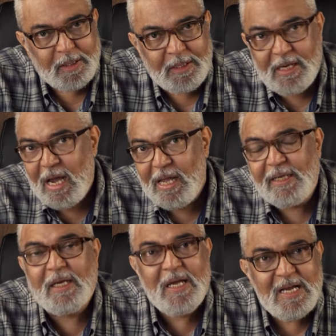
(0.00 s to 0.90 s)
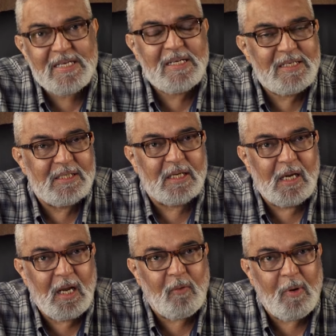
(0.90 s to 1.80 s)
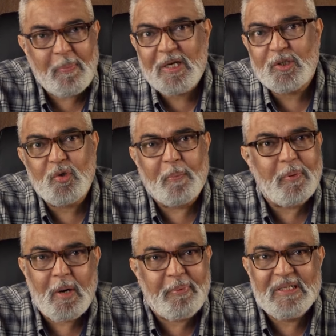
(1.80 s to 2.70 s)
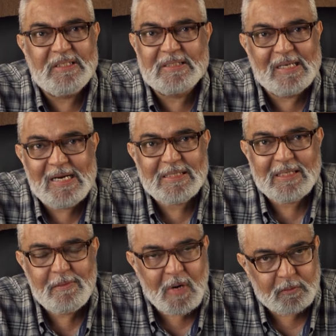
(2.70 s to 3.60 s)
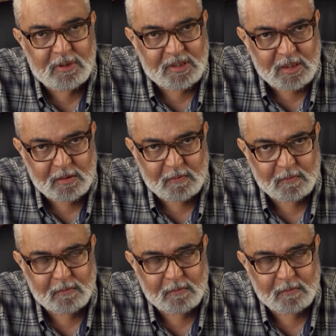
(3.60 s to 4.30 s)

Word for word: E a riqueza de Israel é para a sua própria desgraça e maldição.